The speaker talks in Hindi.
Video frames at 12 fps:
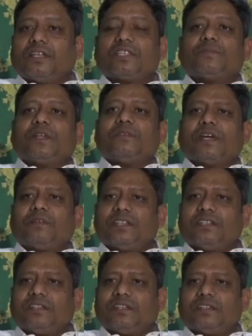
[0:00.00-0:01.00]
किस परिवार
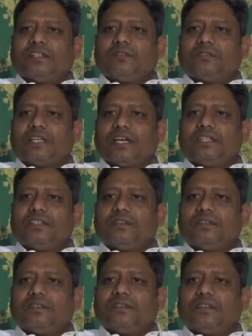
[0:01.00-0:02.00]
में दिक्कत नहीं होता है
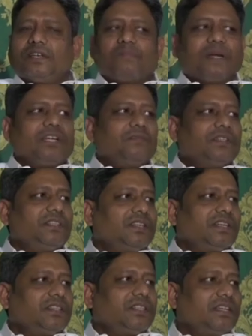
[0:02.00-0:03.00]
जी या पार्टी में
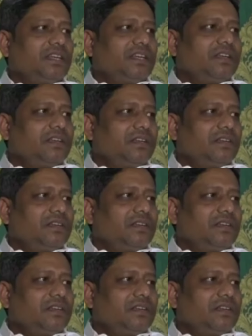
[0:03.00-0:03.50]
दिक्कत नहीं है